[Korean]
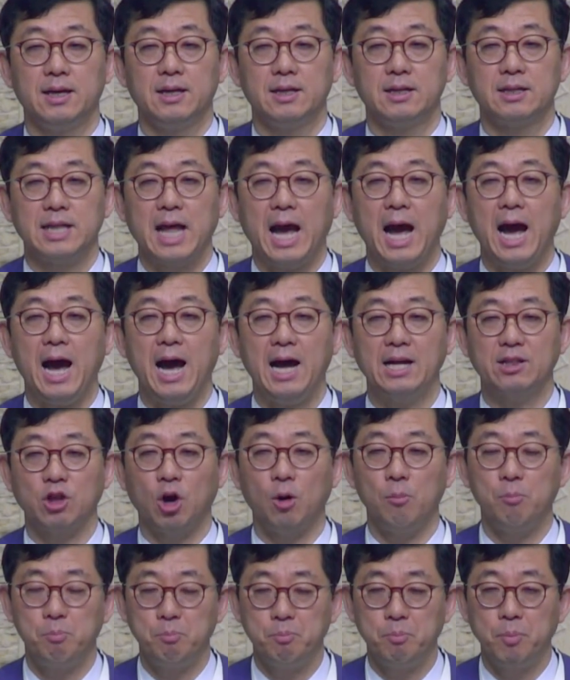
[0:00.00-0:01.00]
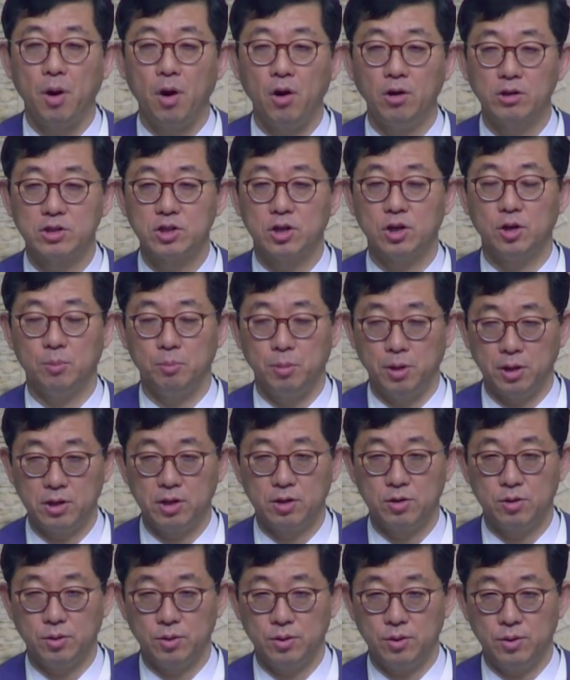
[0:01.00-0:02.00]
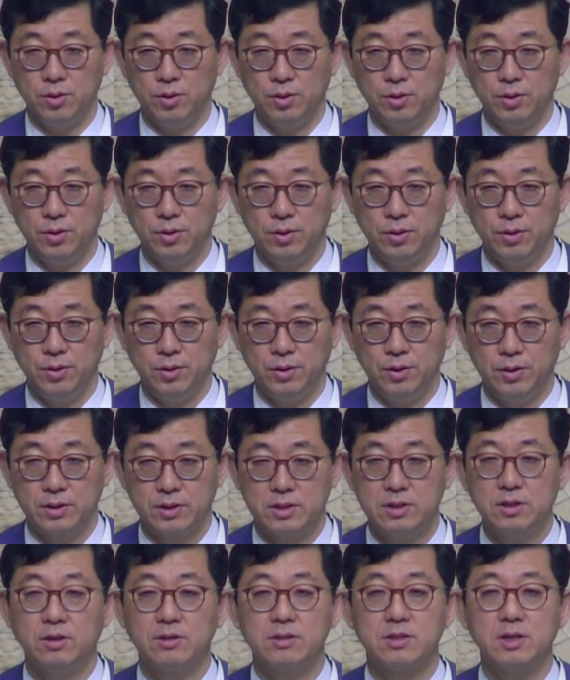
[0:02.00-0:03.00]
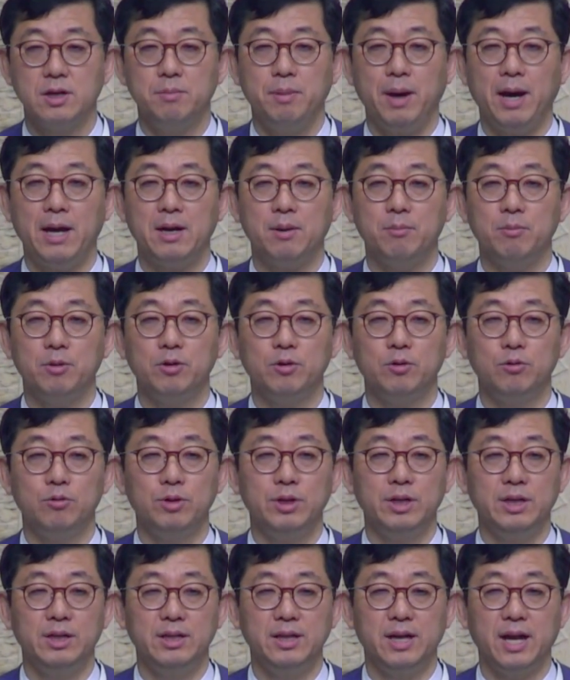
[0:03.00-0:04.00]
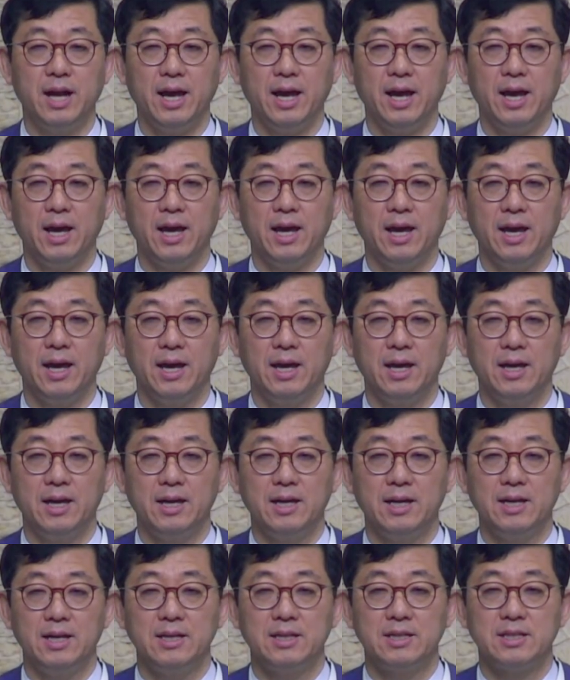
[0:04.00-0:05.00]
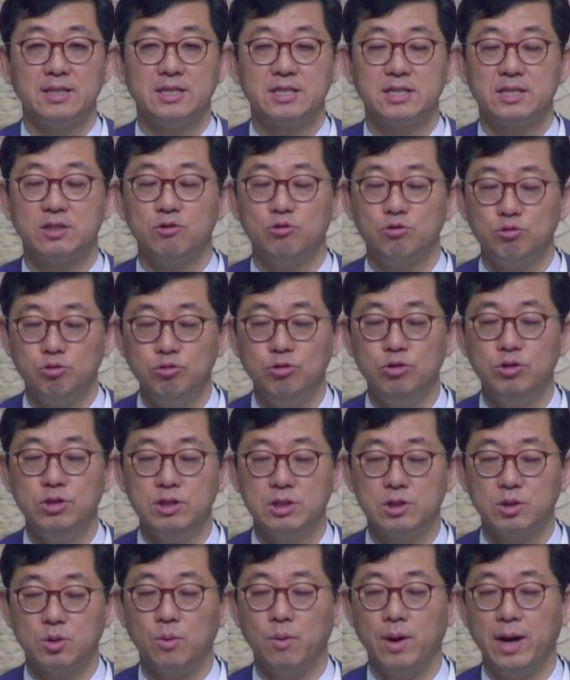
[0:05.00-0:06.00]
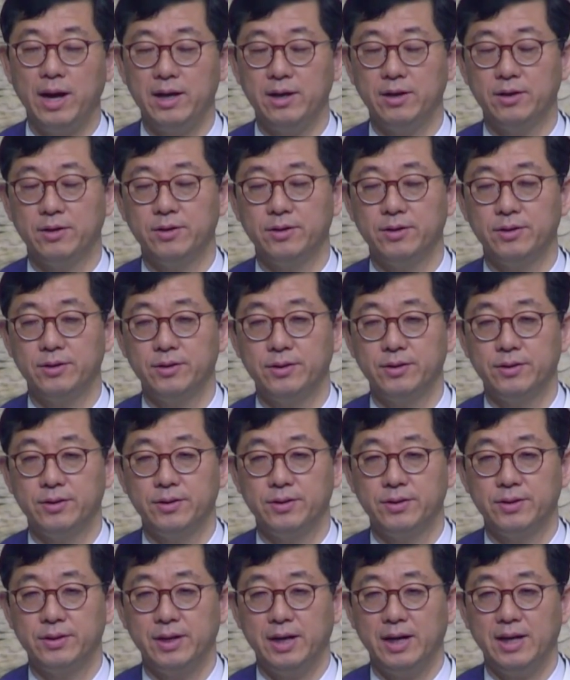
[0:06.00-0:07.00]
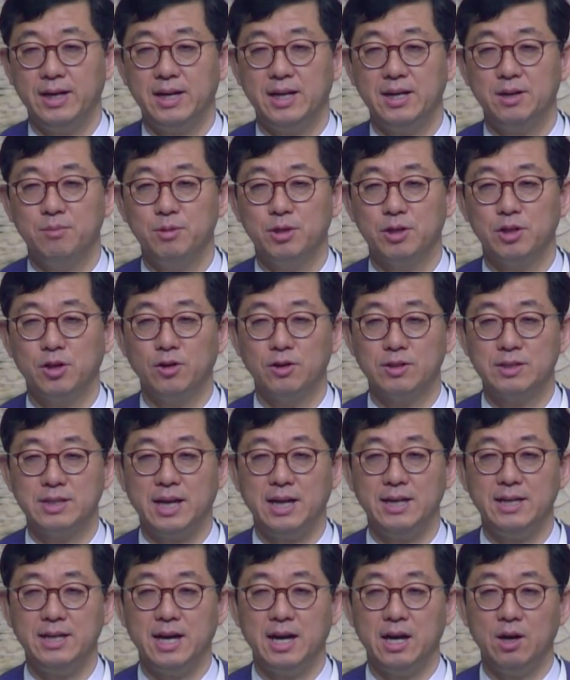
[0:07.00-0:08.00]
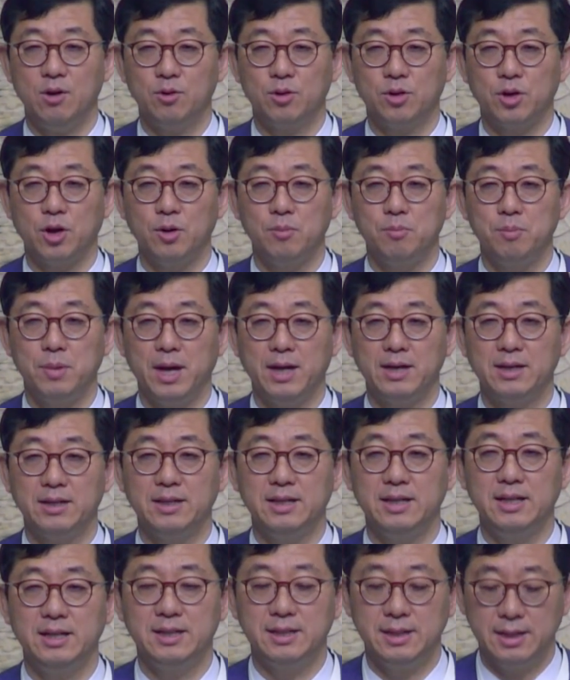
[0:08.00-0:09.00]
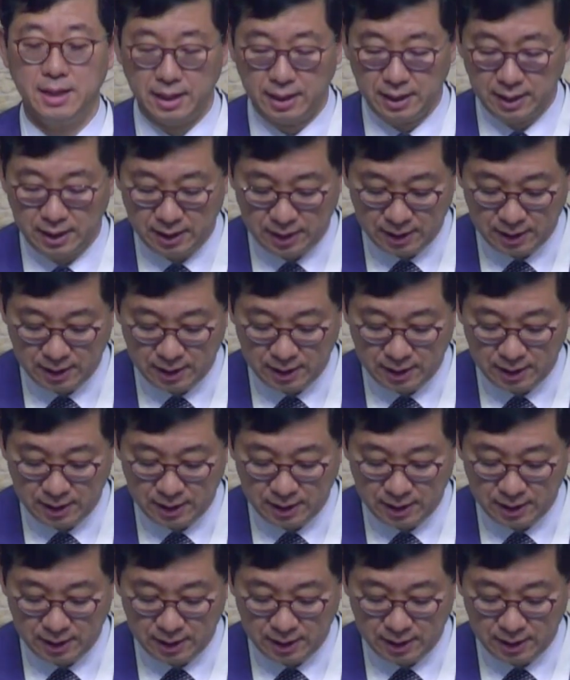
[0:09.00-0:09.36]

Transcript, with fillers: 다 덮어져 버리고 그것을 바라보는 우리들의 눈을 통하여 하나님을 더 찬양하고 경배하는 일들이